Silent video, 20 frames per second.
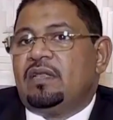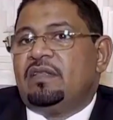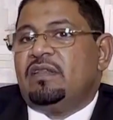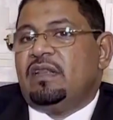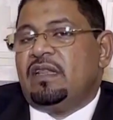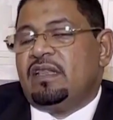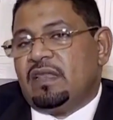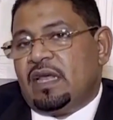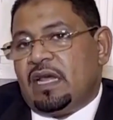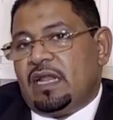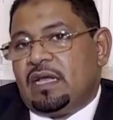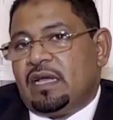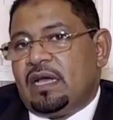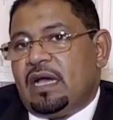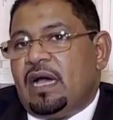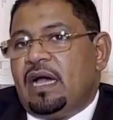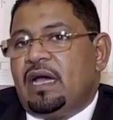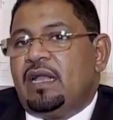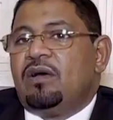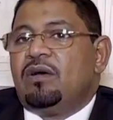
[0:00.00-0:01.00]
لذلك
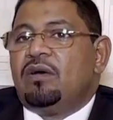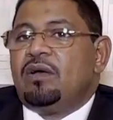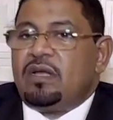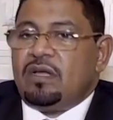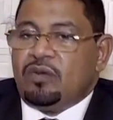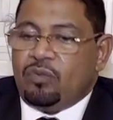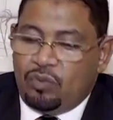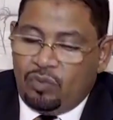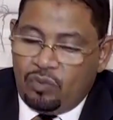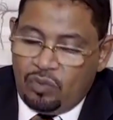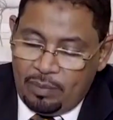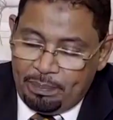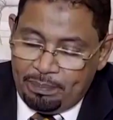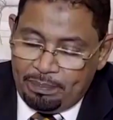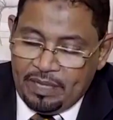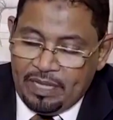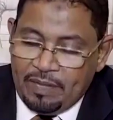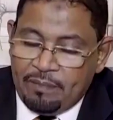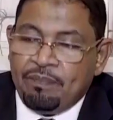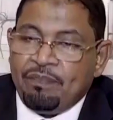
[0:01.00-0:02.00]
أنا
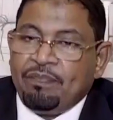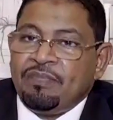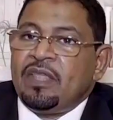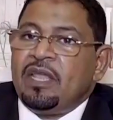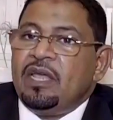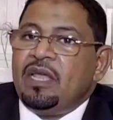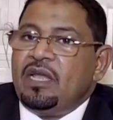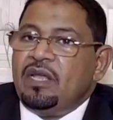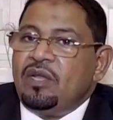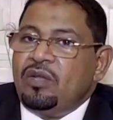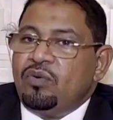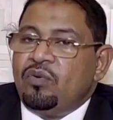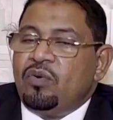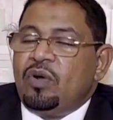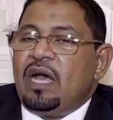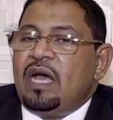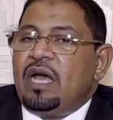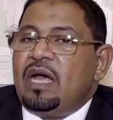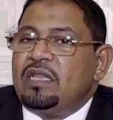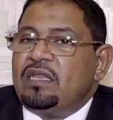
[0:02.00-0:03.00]
أنبه أنه
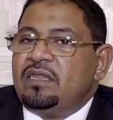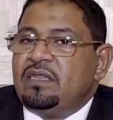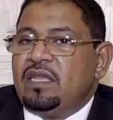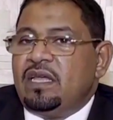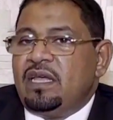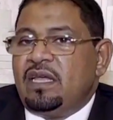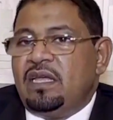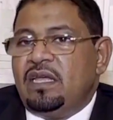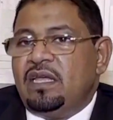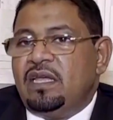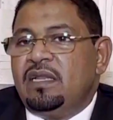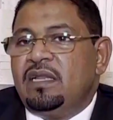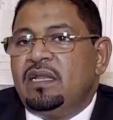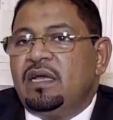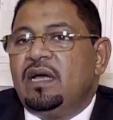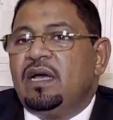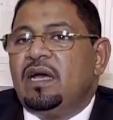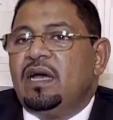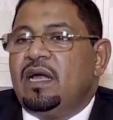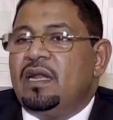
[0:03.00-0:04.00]
حتى حين
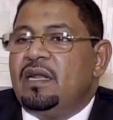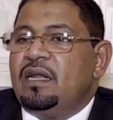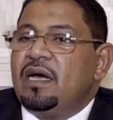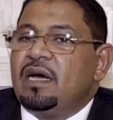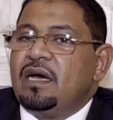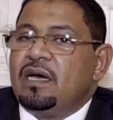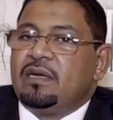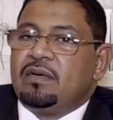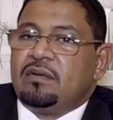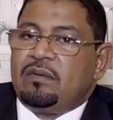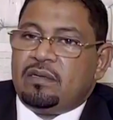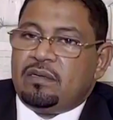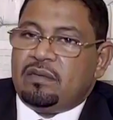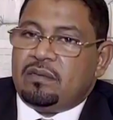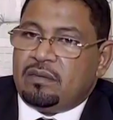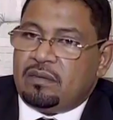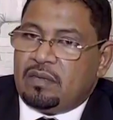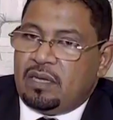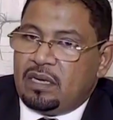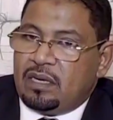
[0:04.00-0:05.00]
النقر
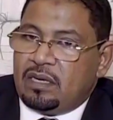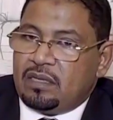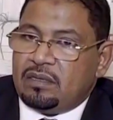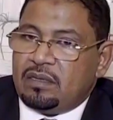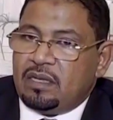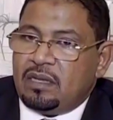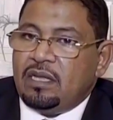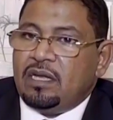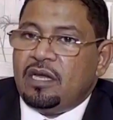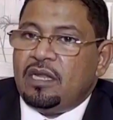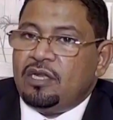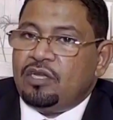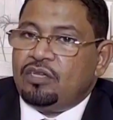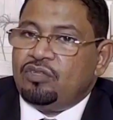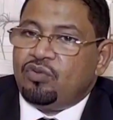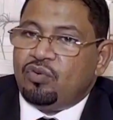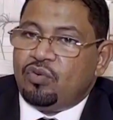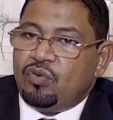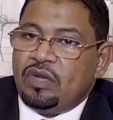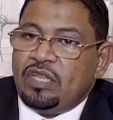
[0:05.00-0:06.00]
على الطريقة
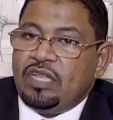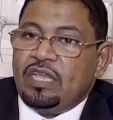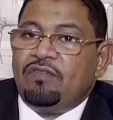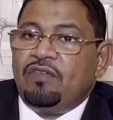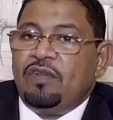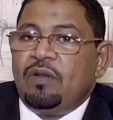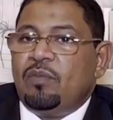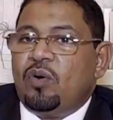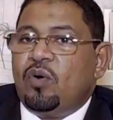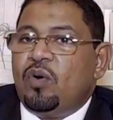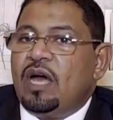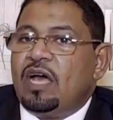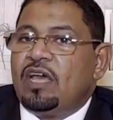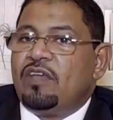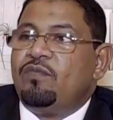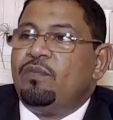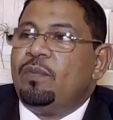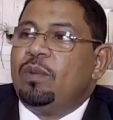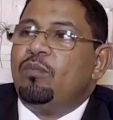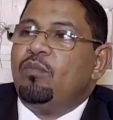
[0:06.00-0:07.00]
الإلكترونية في
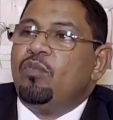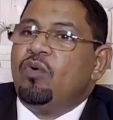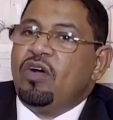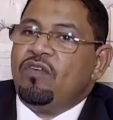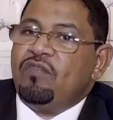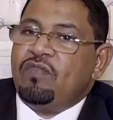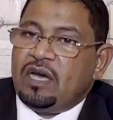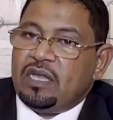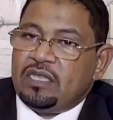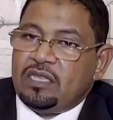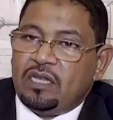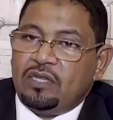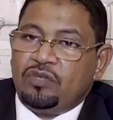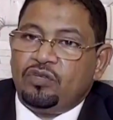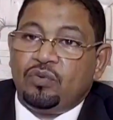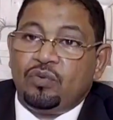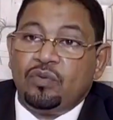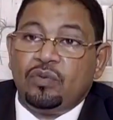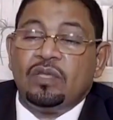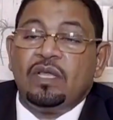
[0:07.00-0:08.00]
المواقف بموافقة
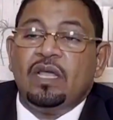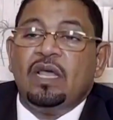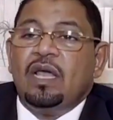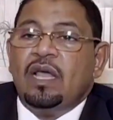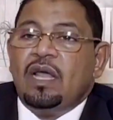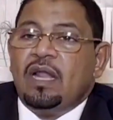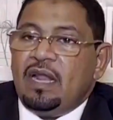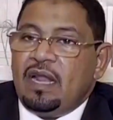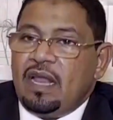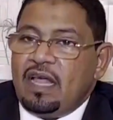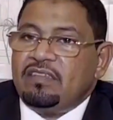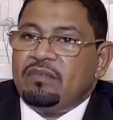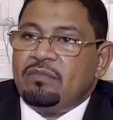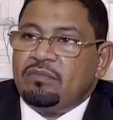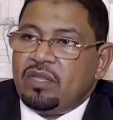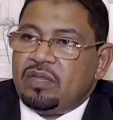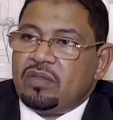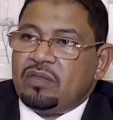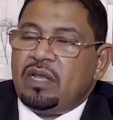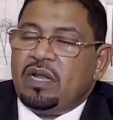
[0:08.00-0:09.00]
الشروط لازم
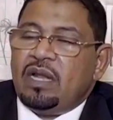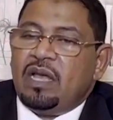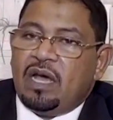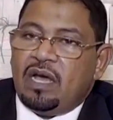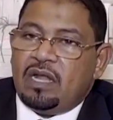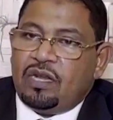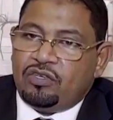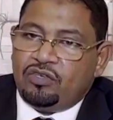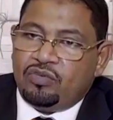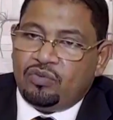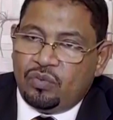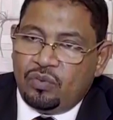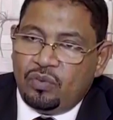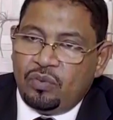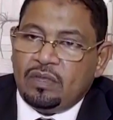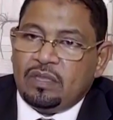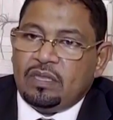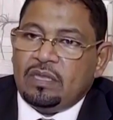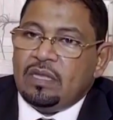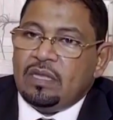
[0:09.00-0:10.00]
تطلع على الشروط